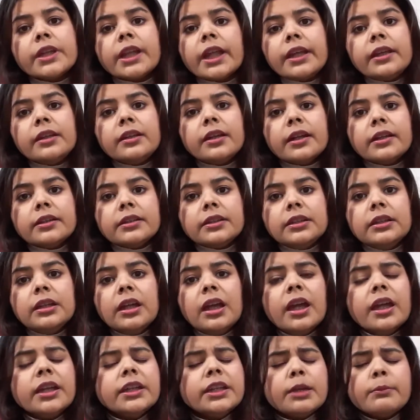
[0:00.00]
नहीं करती
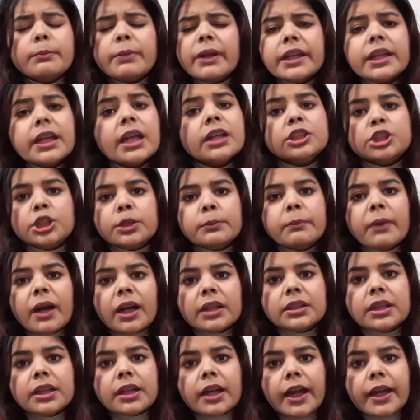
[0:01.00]
ये बड़ी अजीब बात
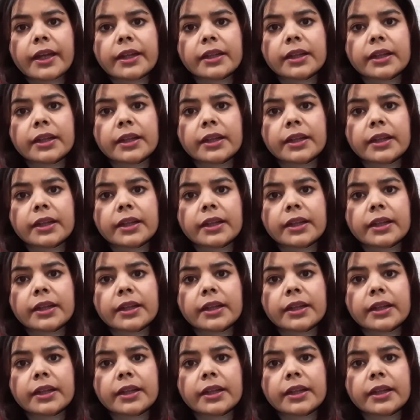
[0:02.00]
दिखाई